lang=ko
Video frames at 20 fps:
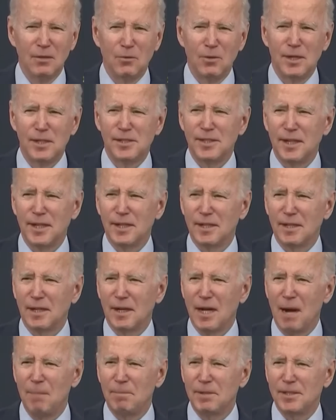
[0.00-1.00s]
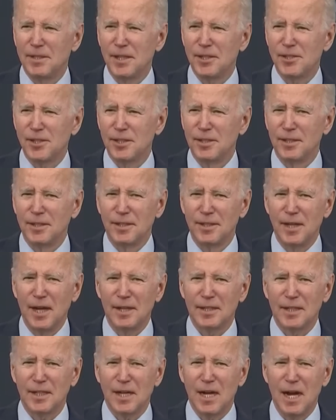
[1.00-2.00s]
We seek competition,
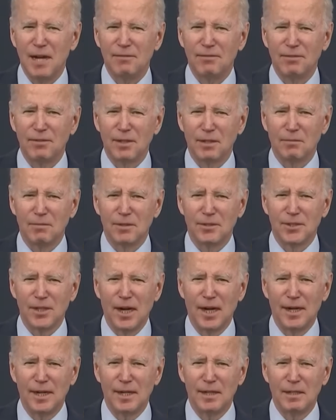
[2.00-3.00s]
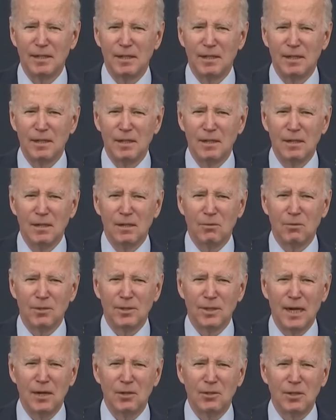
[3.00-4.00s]
not conflict with China.
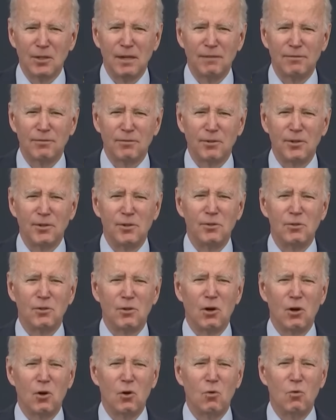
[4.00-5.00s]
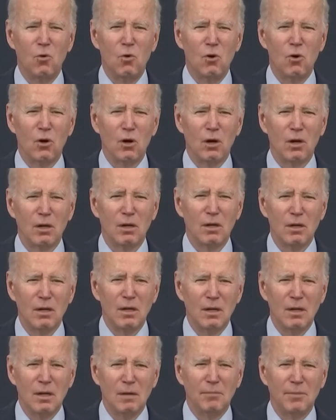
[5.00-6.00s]
We're not looking for a new Cold War.
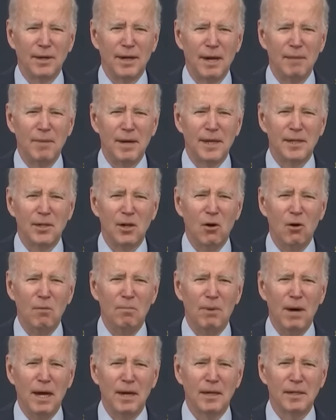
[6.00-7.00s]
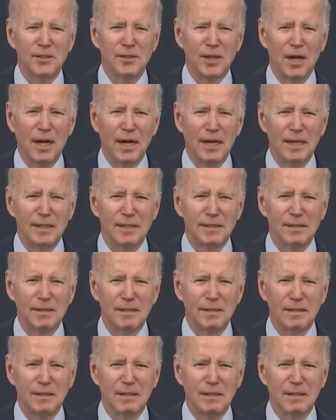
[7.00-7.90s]
But I make no apologize.